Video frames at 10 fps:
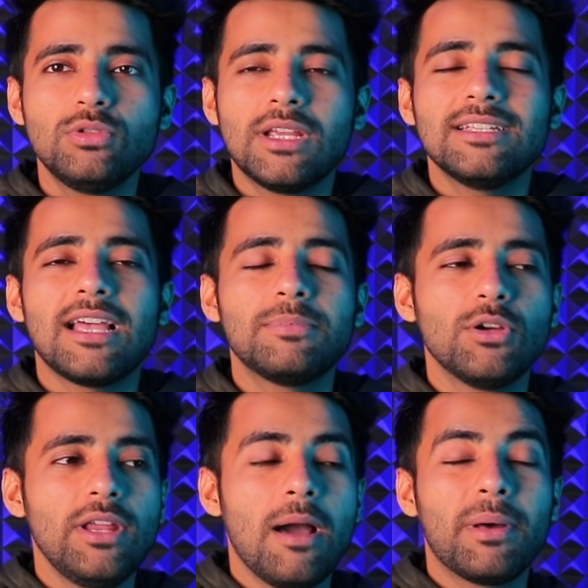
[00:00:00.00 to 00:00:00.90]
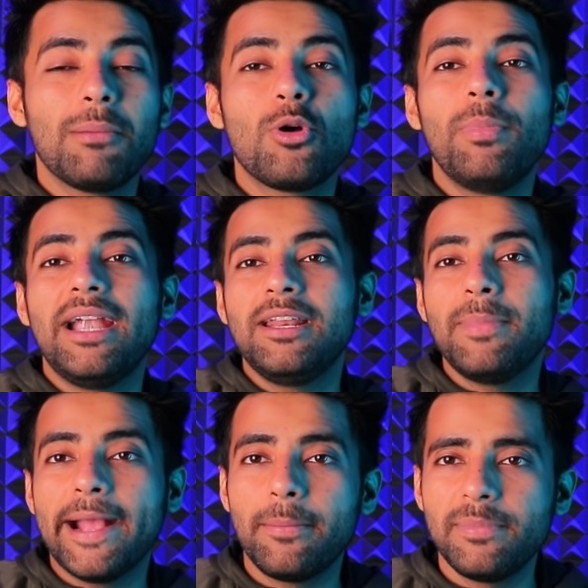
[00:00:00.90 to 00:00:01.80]
उसके हिसाब से और यहाँ पर आपको बैटरी
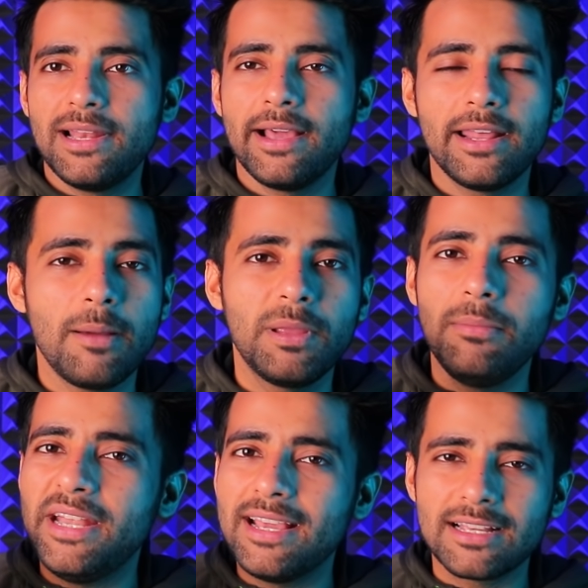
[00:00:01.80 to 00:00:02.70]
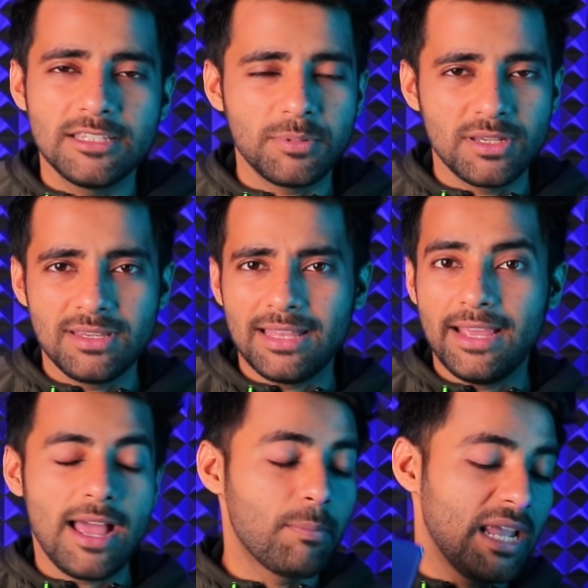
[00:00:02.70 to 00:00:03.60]
बैकअप मिल रहा है अगर आपकी मीडिया कंजप्शन
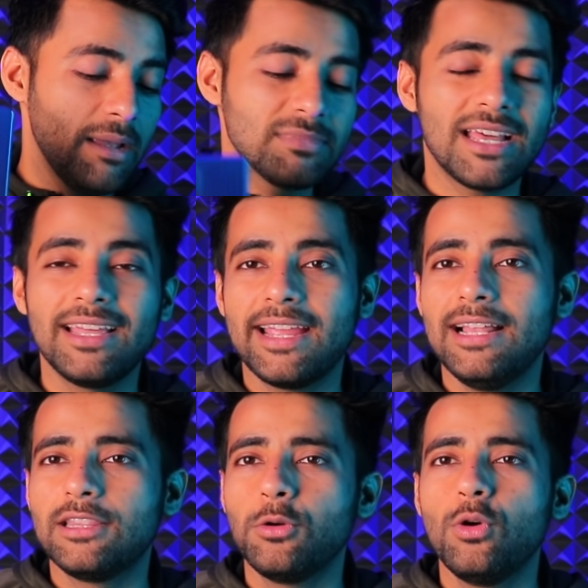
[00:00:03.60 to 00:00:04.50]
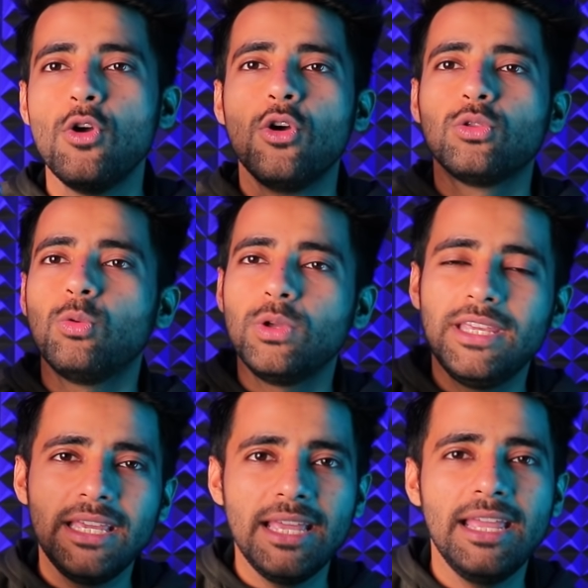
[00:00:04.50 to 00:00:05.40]
ज़्यादा है आप गेम ज़्यादा खेलते हो तो
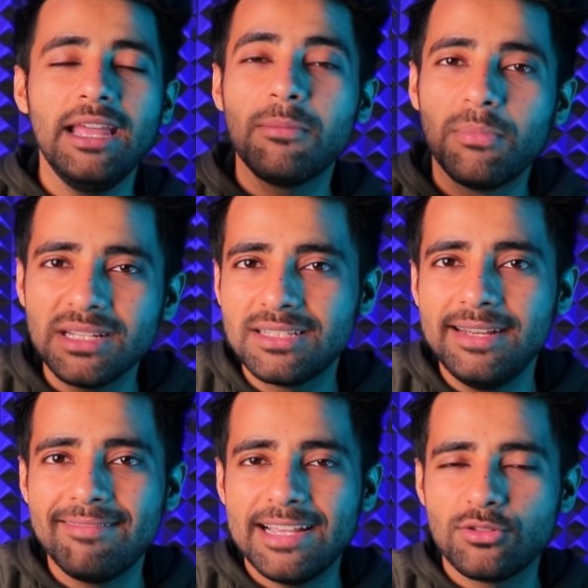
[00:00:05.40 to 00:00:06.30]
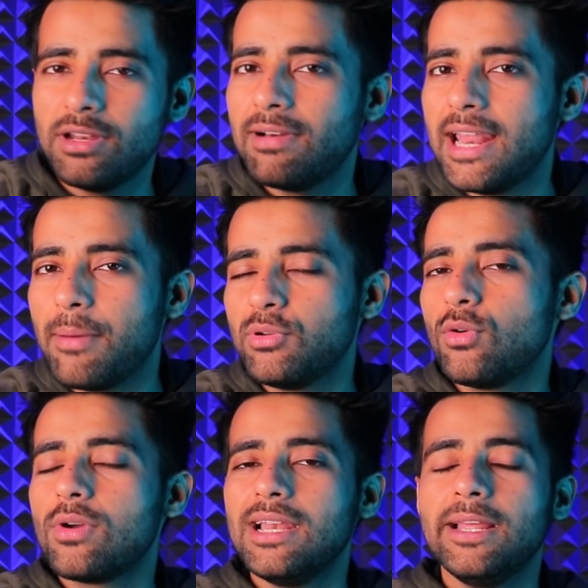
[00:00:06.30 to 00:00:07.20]
ये एक मस्त डिवाइस होने वाला है आप
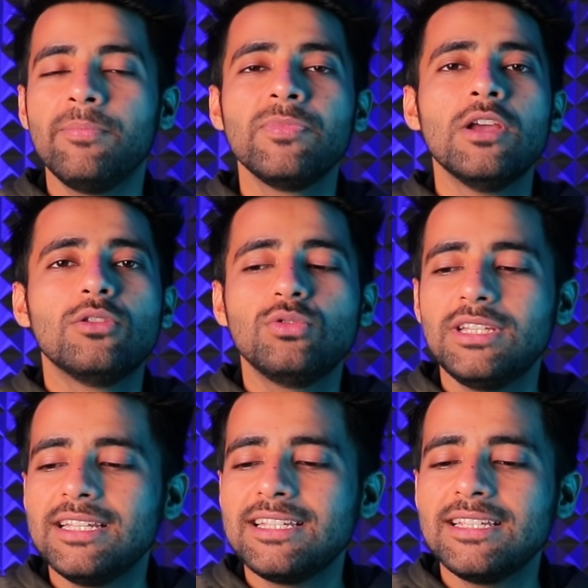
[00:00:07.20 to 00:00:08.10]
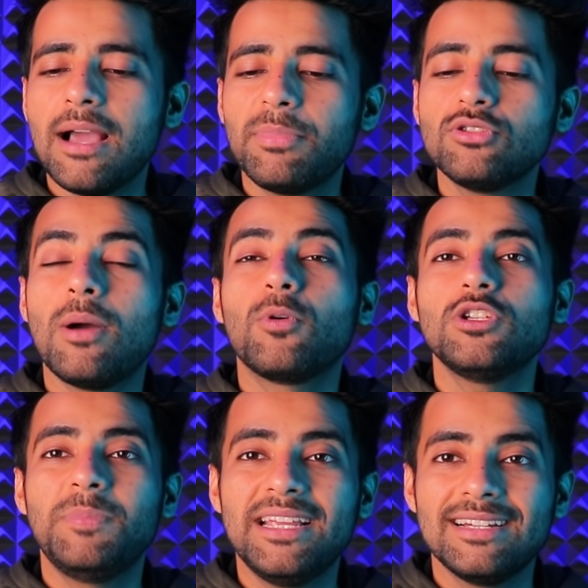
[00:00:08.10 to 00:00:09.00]
लोगों के लिए दूसरी चीज़ यहाँ पर जो
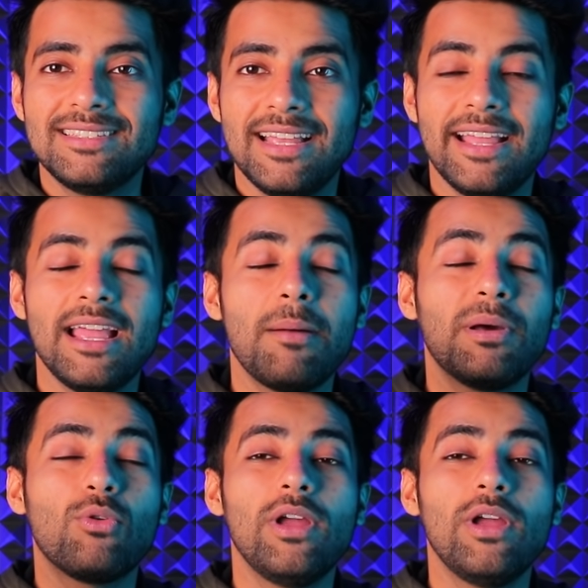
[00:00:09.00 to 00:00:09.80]
आपको स्पीकर्स दिए गए हैं यहाँ पर